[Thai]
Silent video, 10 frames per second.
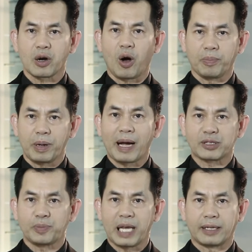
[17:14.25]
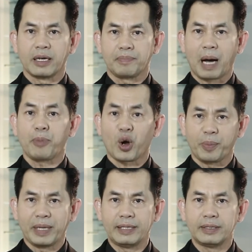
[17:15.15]
ของพระบาทสมเด็จพระปร
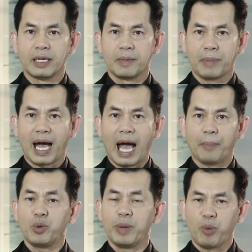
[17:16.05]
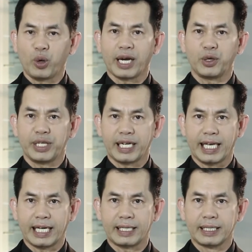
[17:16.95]
มินทรมหาภูมิพลอดุลย
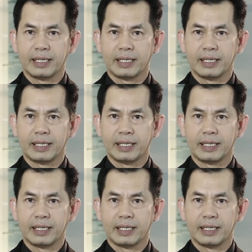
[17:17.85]
เดช